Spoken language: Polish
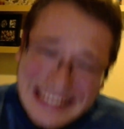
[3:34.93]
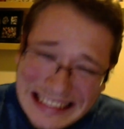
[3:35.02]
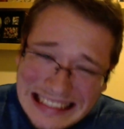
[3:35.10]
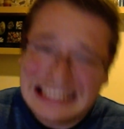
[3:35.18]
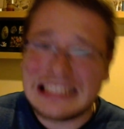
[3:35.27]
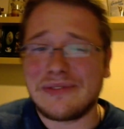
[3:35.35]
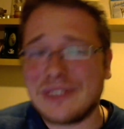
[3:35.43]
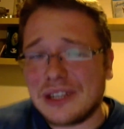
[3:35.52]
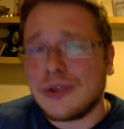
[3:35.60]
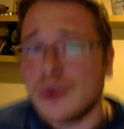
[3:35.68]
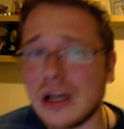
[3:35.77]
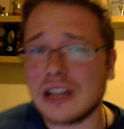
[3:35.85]
Zazwyczaj
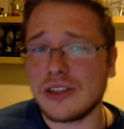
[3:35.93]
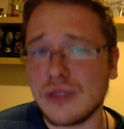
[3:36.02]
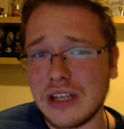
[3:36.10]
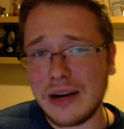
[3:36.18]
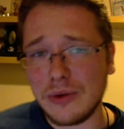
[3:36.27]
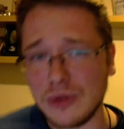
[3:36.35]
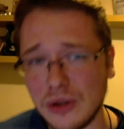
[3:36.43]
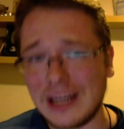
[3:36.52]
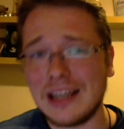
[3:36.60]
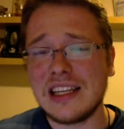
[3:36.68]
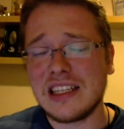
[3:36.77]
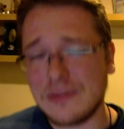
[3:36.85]
druga książka autora,
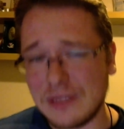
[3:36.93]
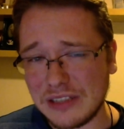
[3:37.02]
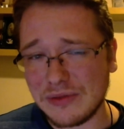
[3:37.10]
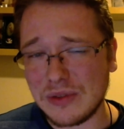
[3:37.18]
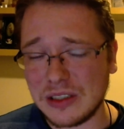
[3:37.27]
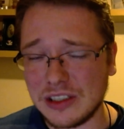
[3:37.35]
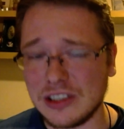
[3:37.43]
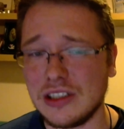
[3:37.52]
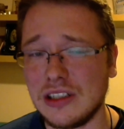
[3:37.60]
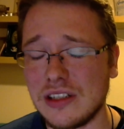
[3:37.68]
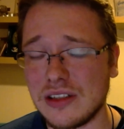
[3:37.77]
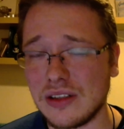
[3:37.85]
zwłaszcza
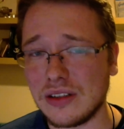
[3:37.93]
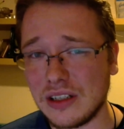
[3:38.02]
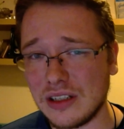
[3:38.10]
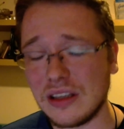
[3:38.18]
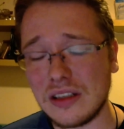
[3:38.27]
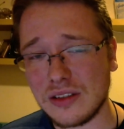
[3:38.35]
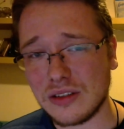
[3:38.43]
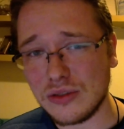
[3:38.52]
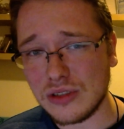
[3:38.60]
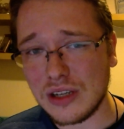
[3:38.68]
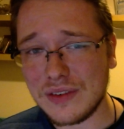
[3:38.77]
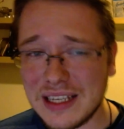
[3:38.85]
jeśli jest to, jest to
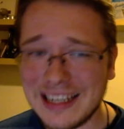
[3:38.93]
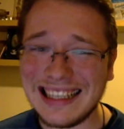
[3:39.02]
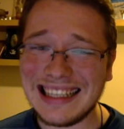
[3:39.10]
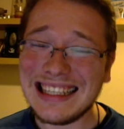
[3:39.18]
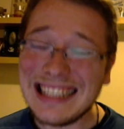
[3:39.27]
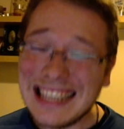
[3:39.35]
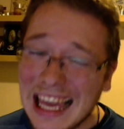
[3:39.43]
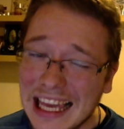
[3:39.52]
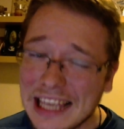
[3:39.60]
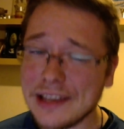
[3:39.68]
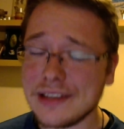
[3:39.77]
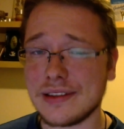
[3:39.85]
książka w serii, nie
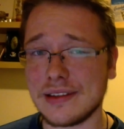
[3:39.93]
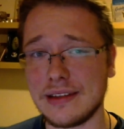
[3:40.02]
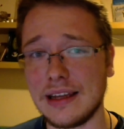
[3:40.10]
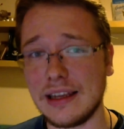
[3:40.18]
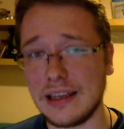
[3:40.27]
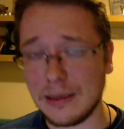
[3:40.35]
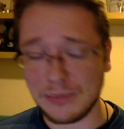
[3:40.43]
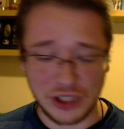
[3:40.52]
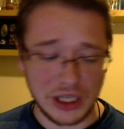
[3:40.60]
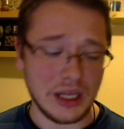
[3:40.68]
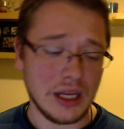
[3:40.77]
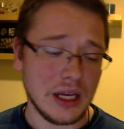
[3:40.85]
jest najlepsza.
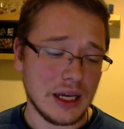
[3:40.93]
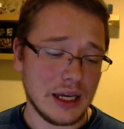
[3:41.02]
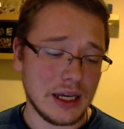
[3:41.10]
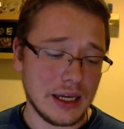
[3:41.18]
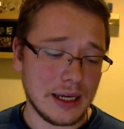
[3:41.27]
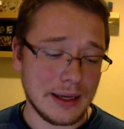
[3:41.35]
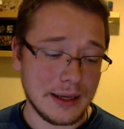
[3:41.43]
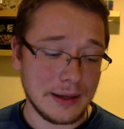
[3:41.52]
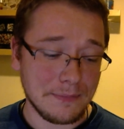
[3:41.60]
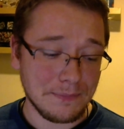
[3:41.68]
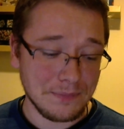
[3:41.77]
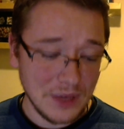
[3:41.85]
E,
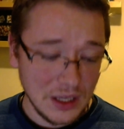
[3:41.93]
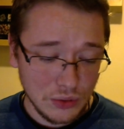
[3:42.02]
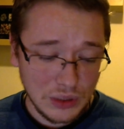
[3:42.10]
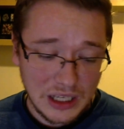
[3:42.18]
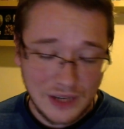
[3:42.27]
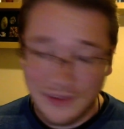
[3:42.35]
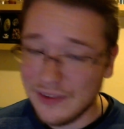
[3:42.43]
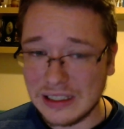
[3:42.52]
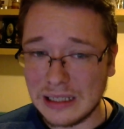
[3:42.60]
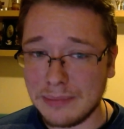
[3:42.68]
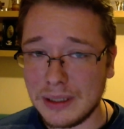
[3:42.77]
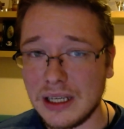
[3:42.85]
i tutaj krwawa
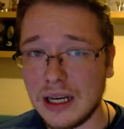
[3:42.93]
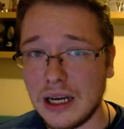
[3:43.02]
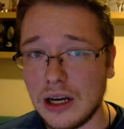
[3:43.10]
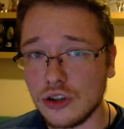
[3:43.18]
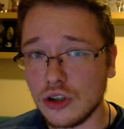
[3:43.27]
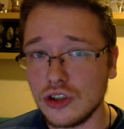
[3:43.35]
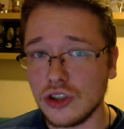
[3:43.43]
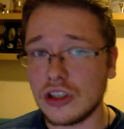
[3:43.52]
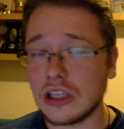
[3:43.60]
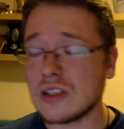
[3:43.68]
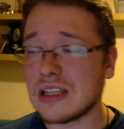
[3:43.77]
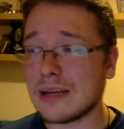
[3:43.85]
kampania odchodzi od
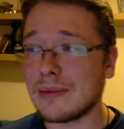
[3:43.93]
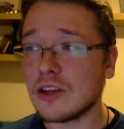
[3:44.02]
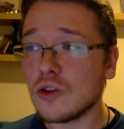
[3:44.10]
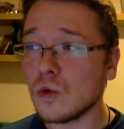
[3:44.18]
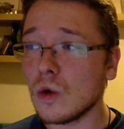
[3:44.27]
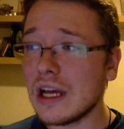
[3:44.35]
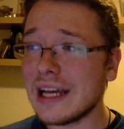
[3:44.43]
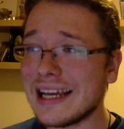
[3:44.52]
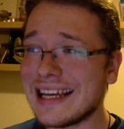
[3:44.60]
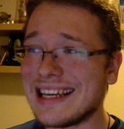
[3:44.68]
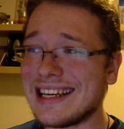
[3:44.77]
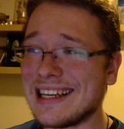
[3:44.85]
tego schematu
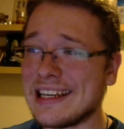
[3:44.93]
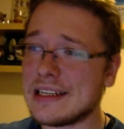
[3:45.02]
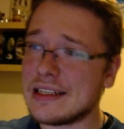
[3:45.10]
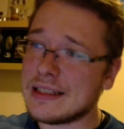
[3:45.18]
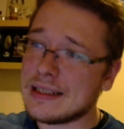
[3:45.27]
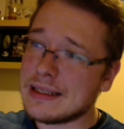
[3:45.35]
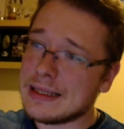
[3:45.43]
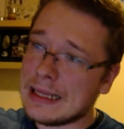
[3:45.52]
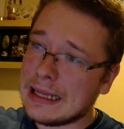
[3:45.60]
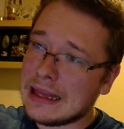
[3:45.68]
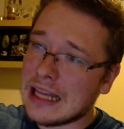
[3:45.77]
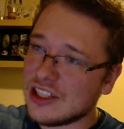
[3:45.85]
e,
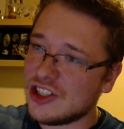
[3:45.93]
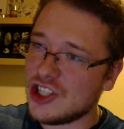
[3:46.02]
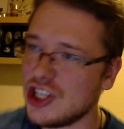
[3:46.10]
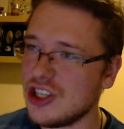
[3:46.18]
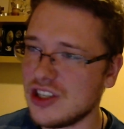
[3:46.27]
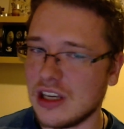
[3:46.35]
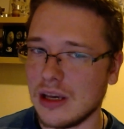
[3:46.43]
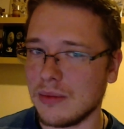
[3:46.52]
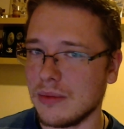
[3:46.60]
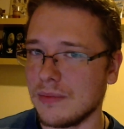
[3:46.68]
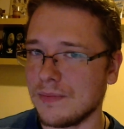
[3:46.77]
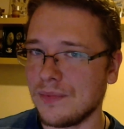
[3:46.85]
naciskiem
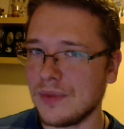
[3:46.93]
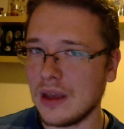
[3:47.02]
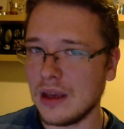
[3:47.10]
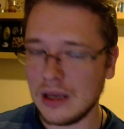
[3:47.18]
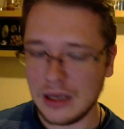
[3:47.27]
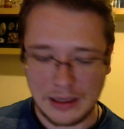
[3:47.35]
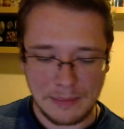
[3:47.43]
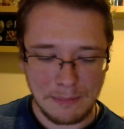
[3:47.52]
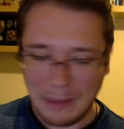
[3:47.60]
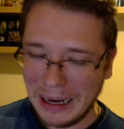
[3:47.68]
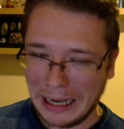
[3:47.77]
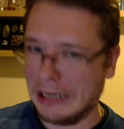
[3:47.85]
e,
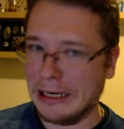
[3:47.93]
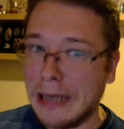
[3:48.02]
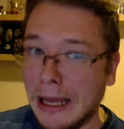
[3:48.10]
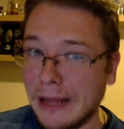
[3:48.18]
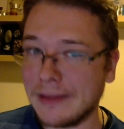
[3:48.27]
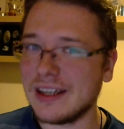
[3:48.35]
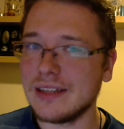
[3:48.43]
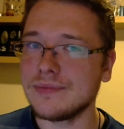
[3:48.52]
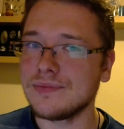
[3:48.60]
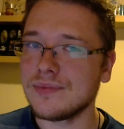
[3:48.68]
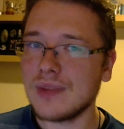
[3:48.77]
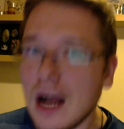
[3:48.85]
McClellana
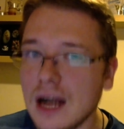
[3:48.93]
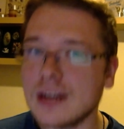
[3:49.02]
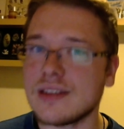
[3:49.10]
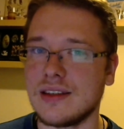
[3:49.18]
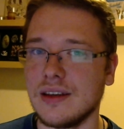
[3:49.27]
na akcję.